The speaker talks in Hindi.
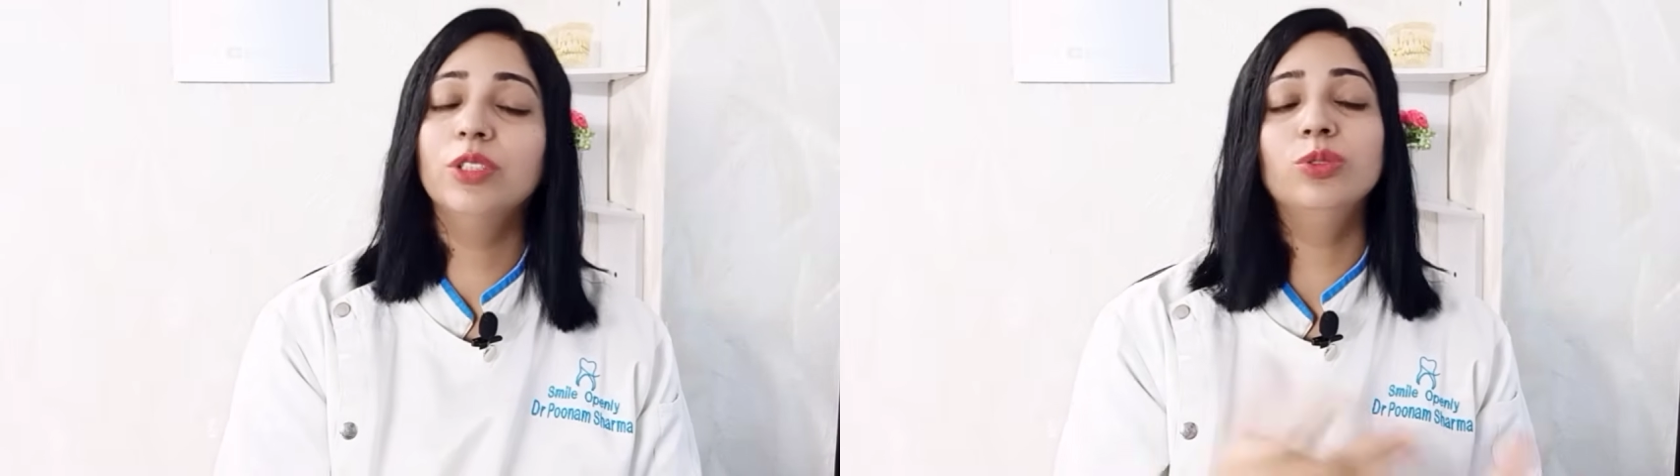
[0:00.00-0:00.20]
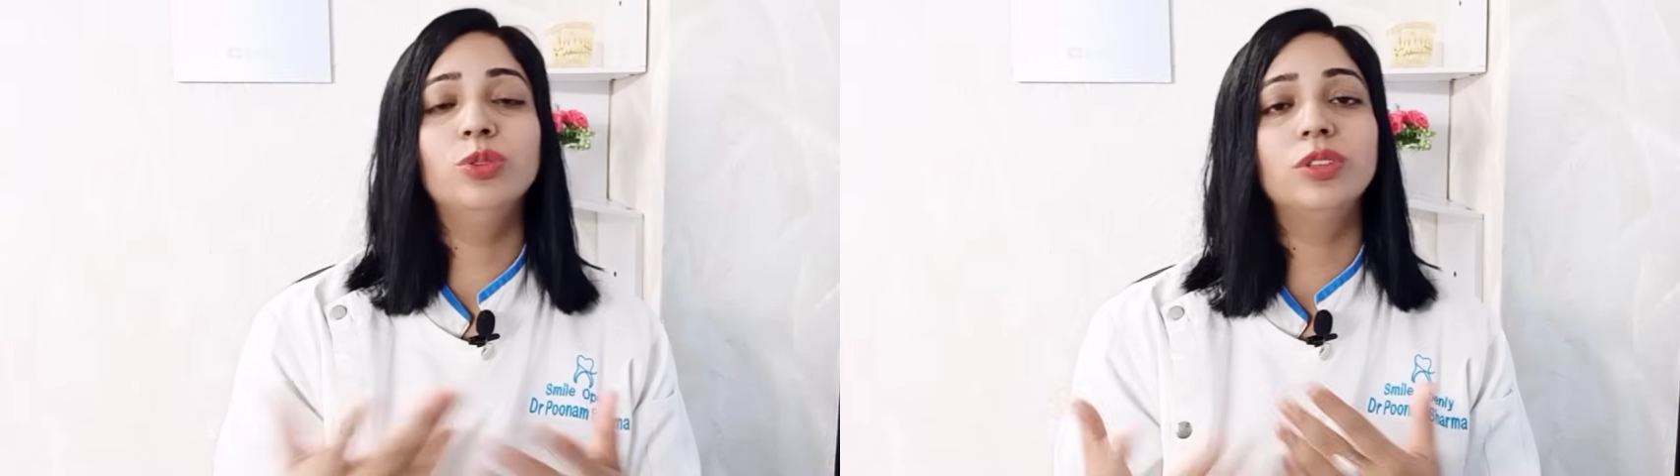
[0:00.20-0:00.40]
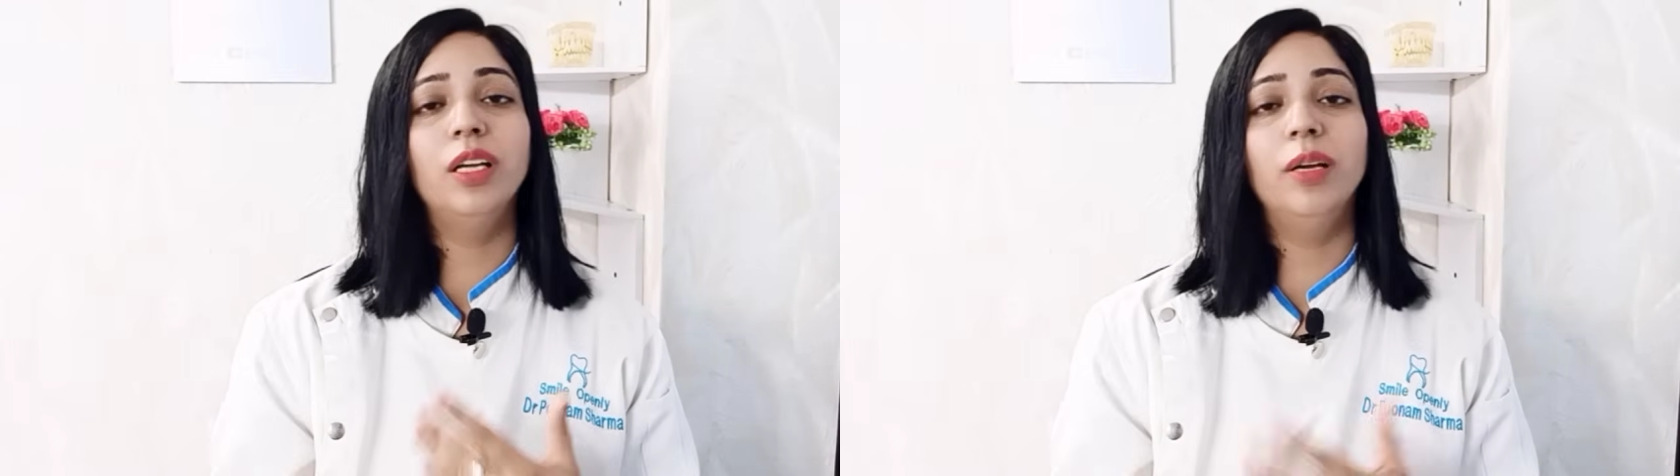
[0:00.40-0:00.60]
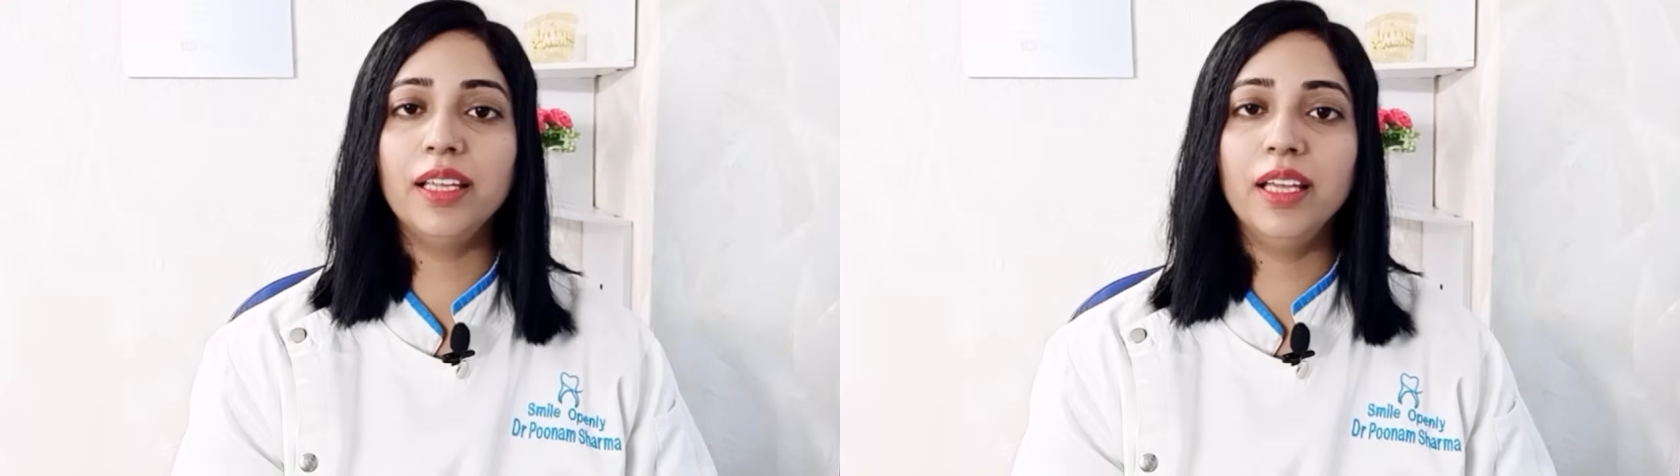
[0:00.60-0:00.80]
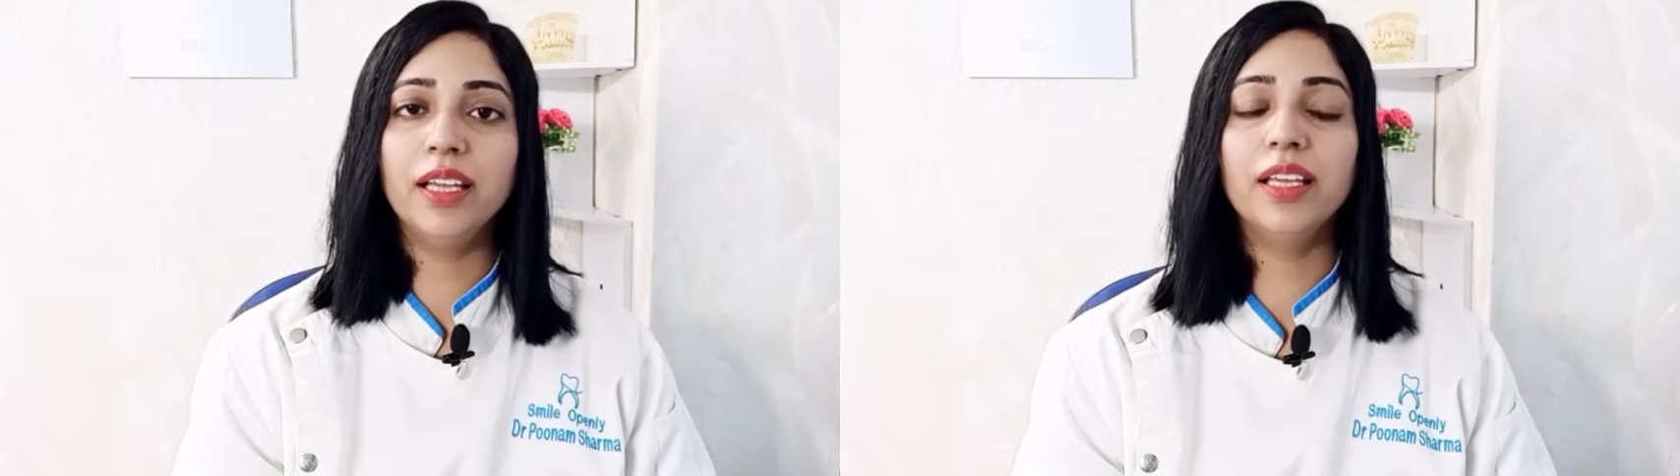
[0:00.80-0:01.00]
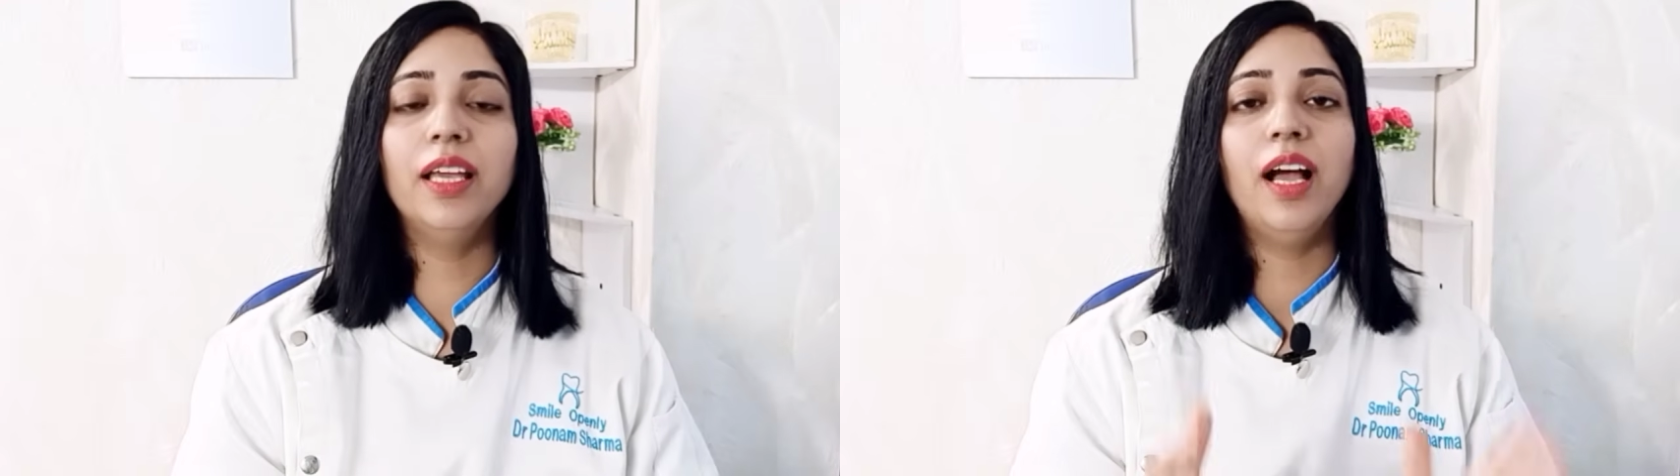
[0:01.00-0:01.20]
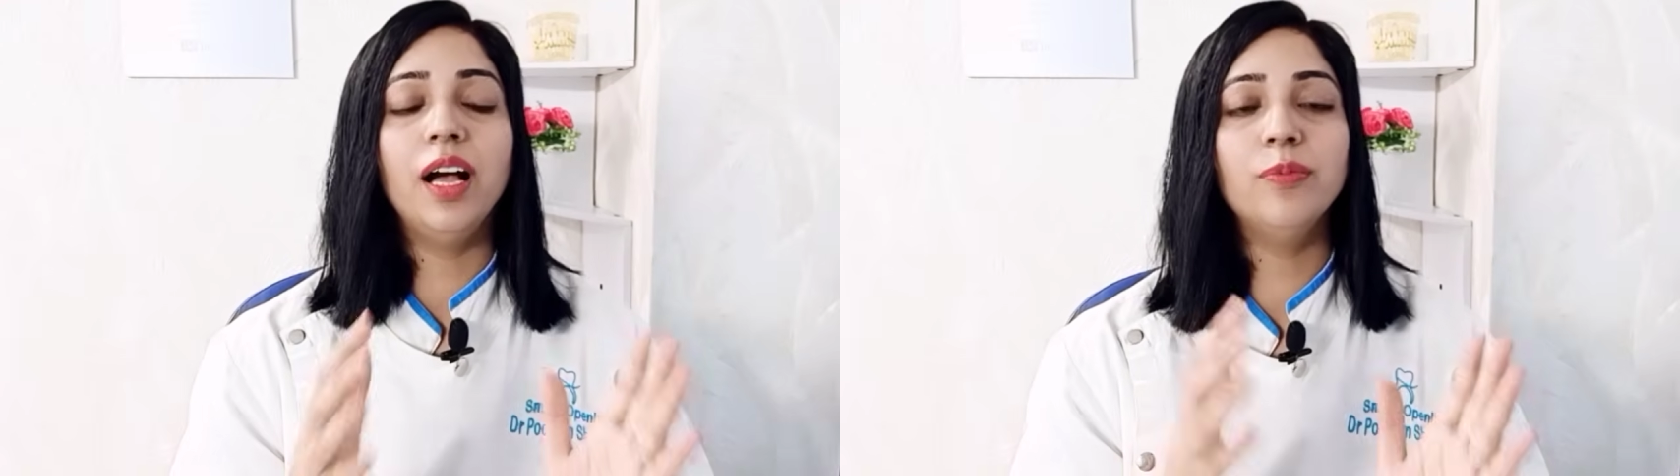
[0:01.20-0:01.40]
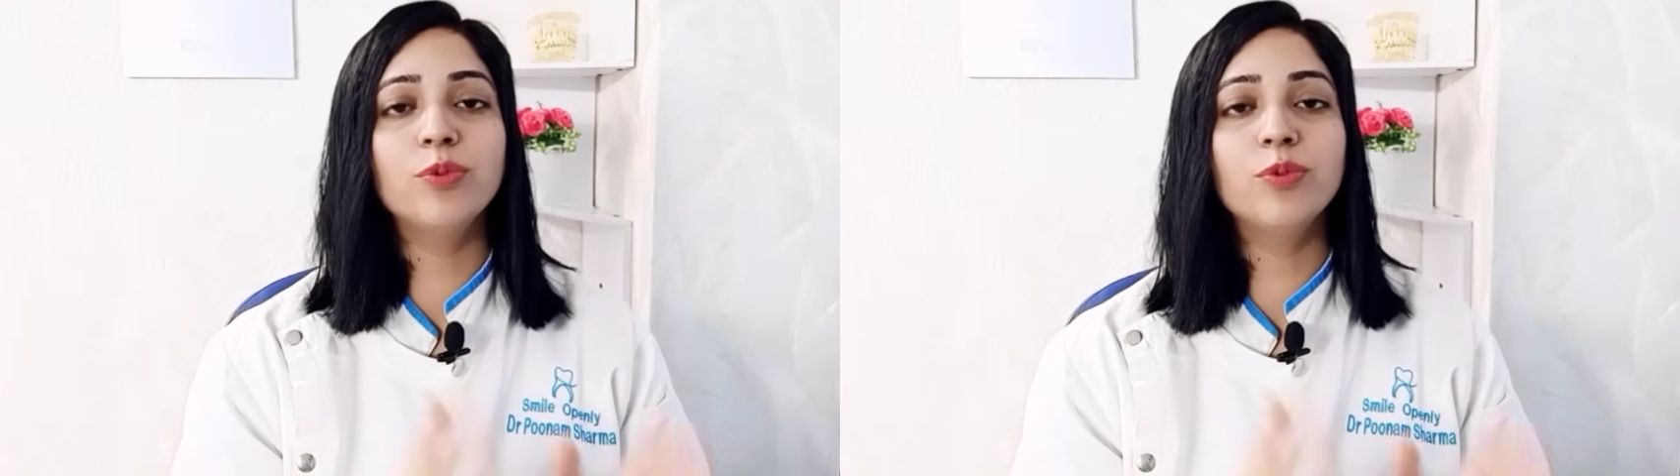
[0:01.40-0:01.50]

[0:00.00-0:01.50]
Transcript: दूसरे हफ्ते है कि आप